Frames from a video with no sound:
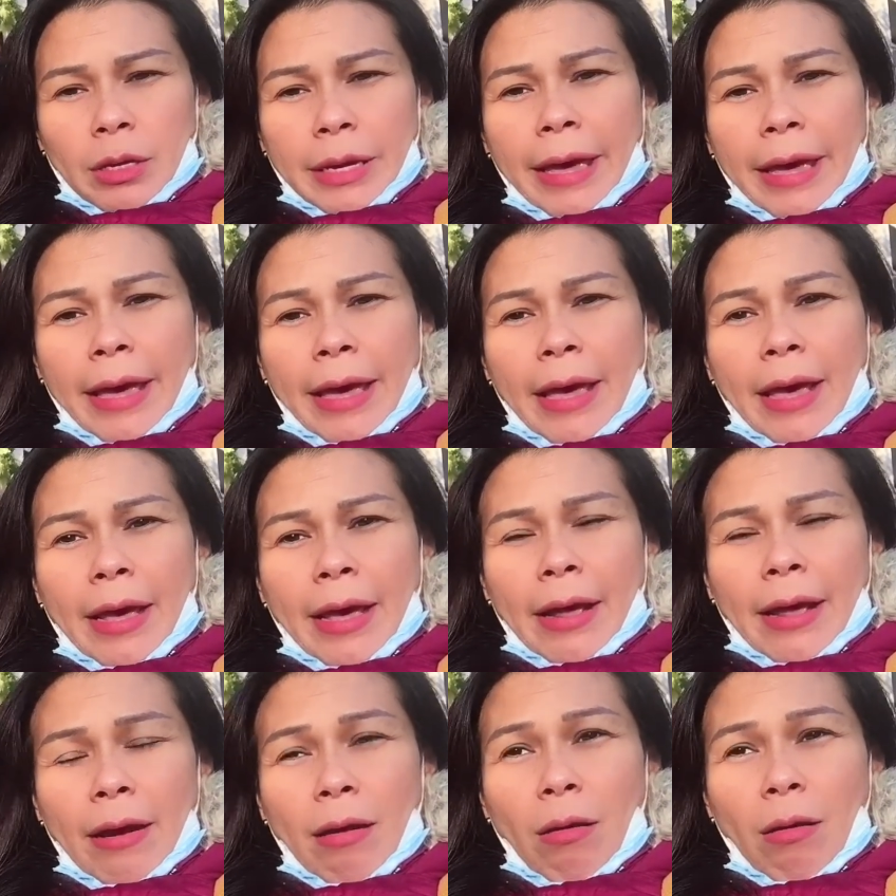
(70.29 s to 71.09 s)
แค่
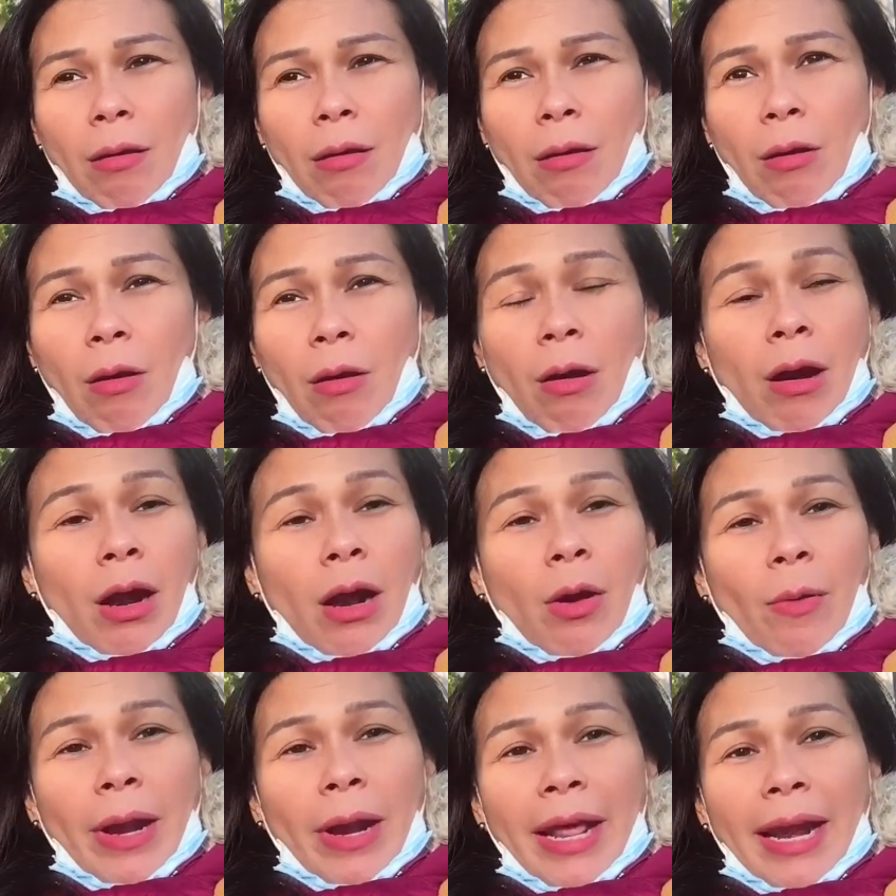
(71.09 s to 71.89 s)
ล้อ
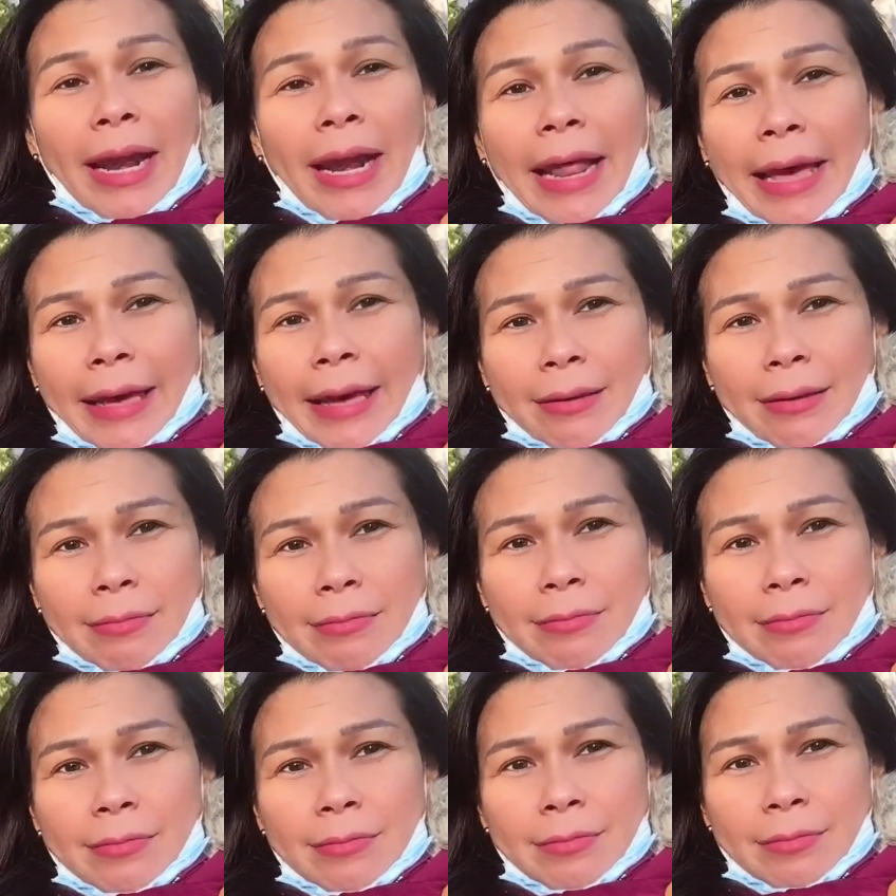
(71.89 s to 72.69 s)
เราเล่นแหละ
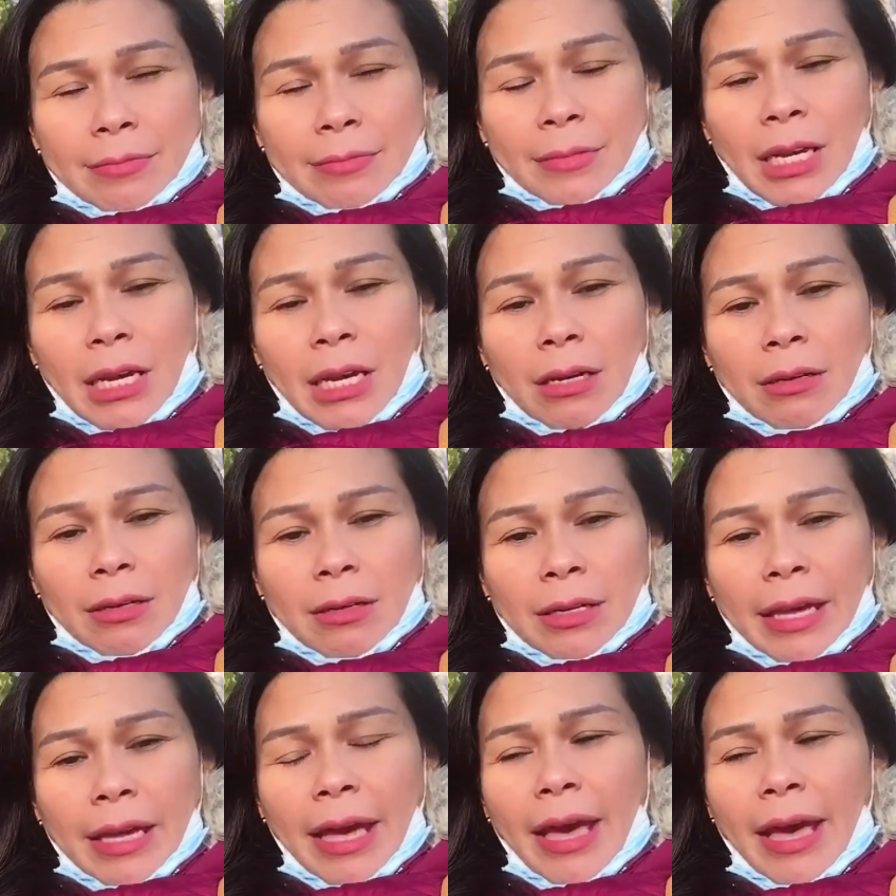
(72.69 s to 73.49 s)
เงิน
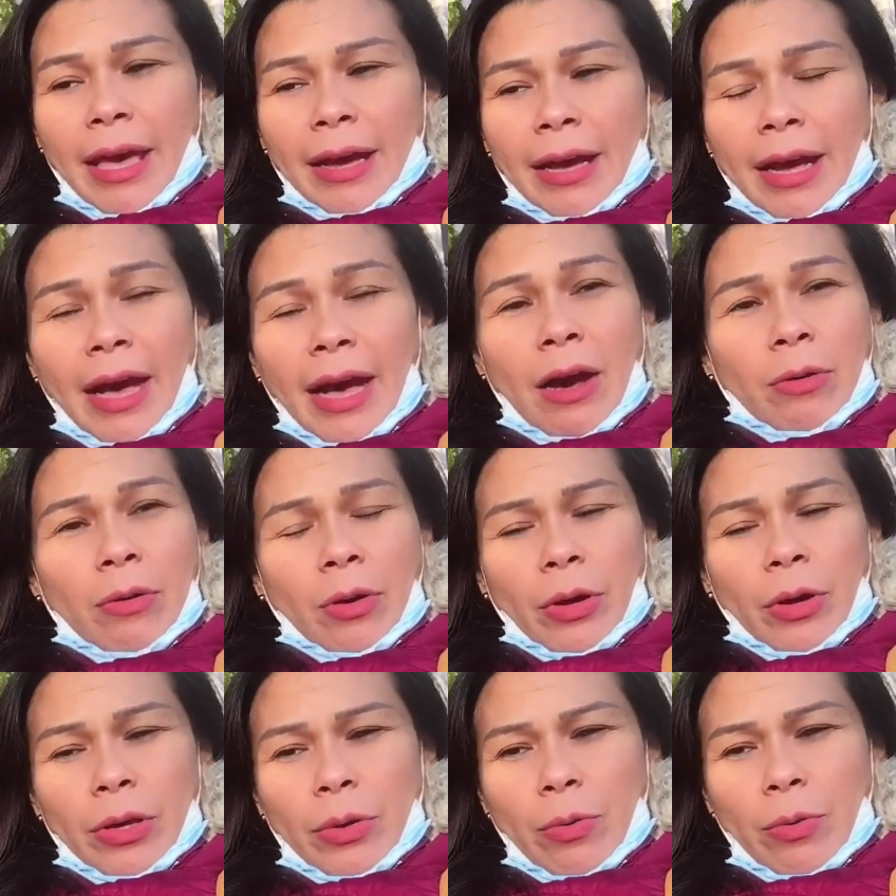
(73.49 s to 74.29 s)
แค่
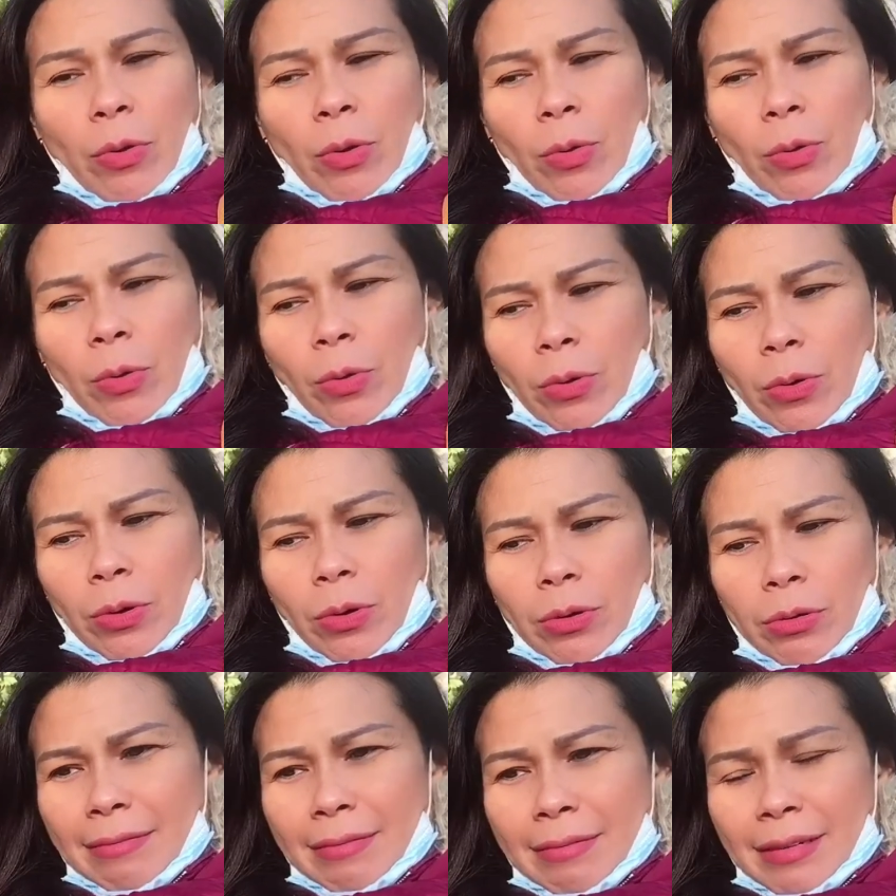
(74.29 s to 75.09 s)
900 ยูโร
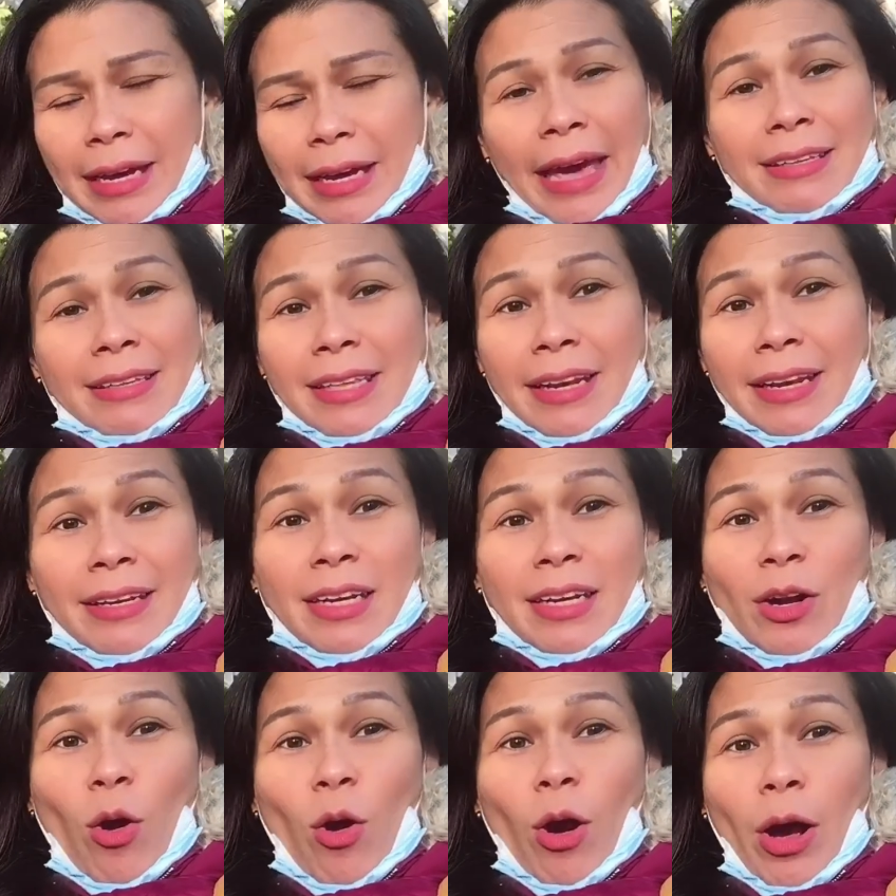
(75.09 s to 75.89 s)
แค่เศษเงิ
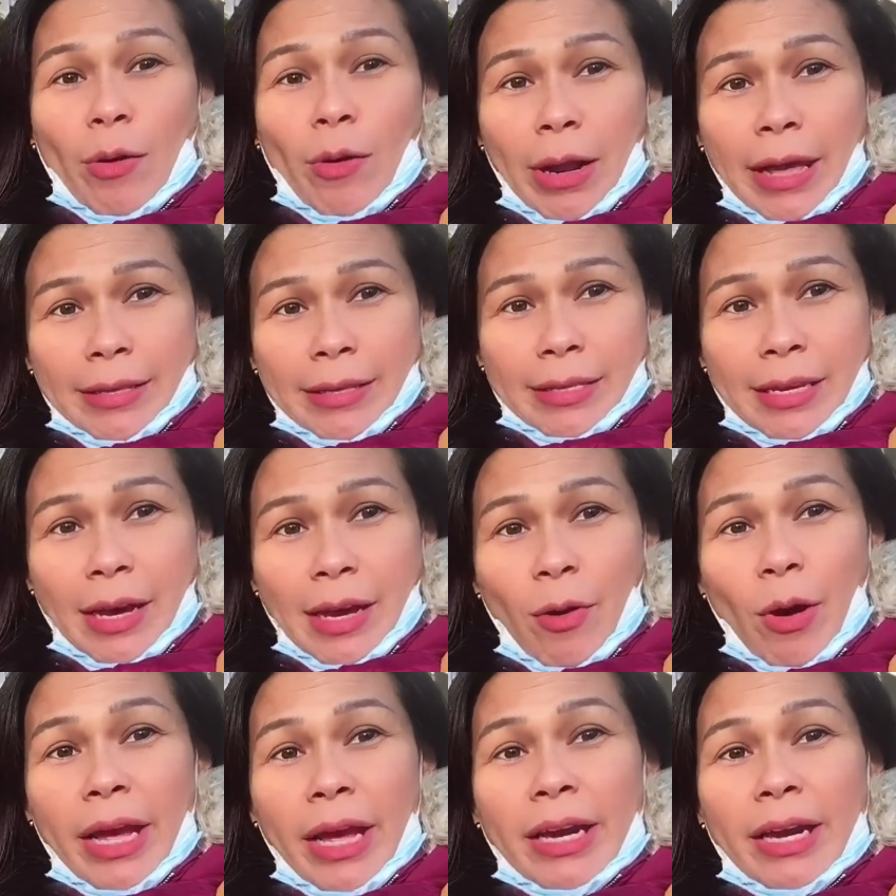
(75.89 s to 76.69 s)
นของเขาแหละที่เขา
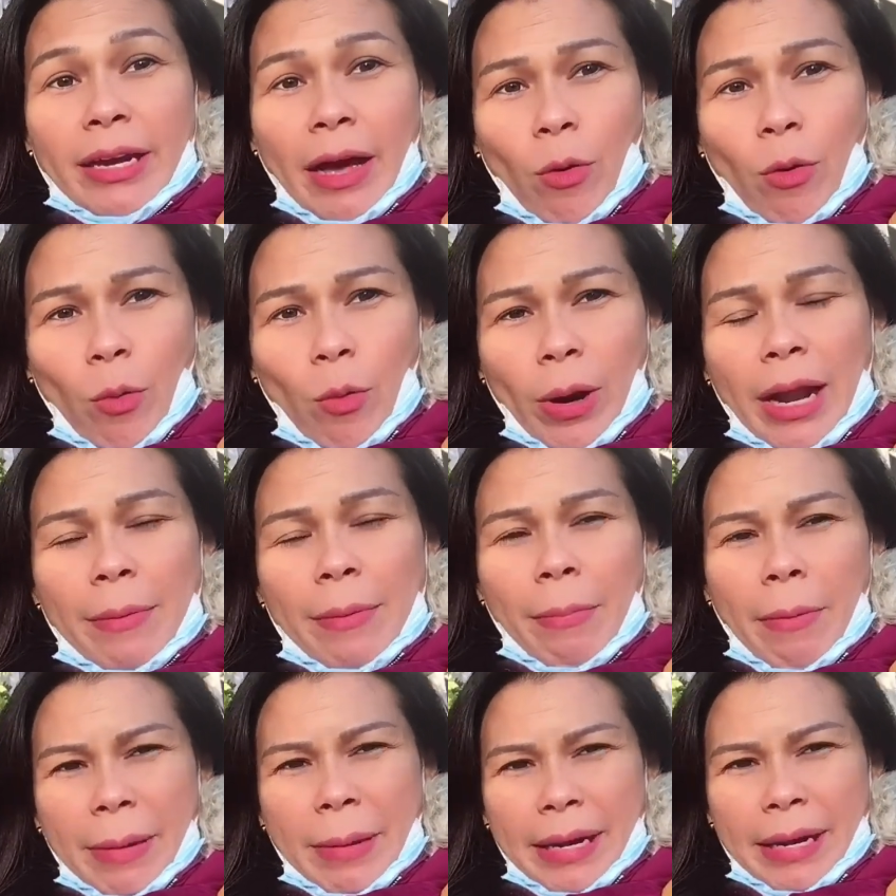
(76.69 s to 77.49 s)
ให้เราอะไรป
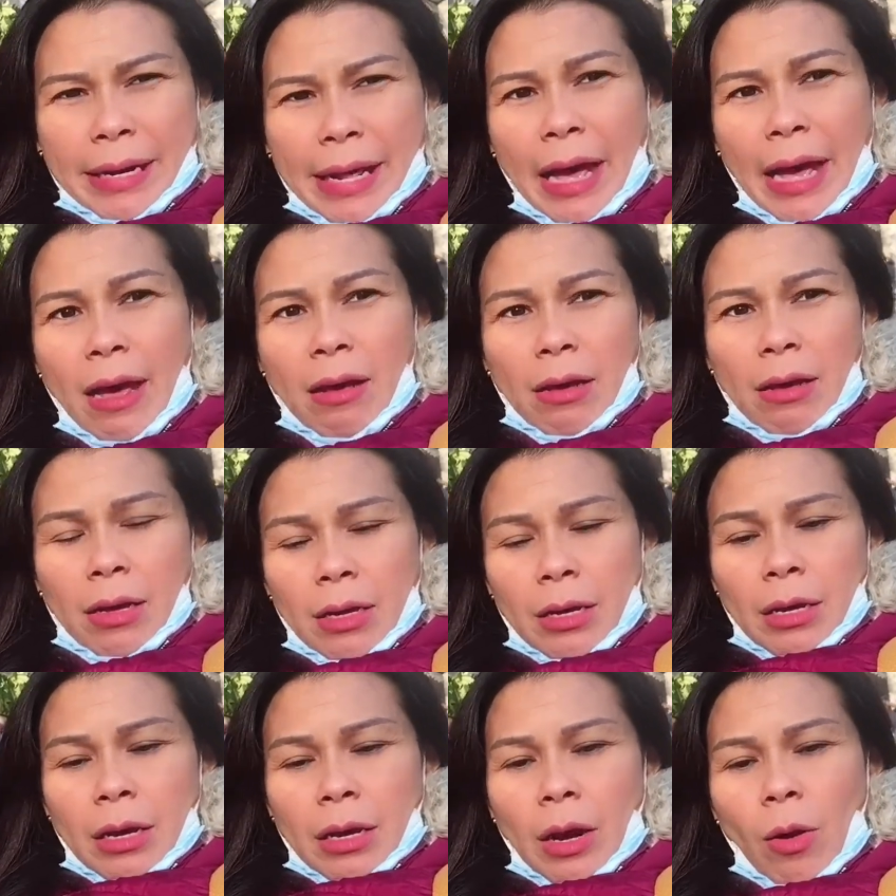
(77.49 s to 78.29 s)
ระมาณเนี้ย
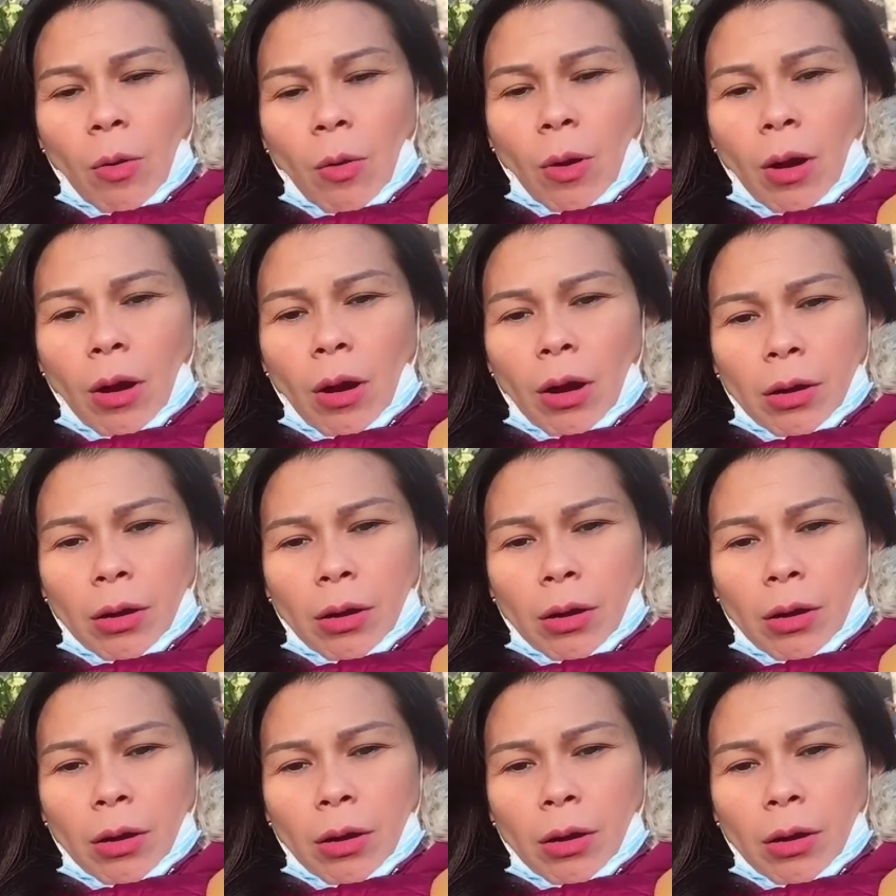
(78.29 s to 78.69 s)
เราก็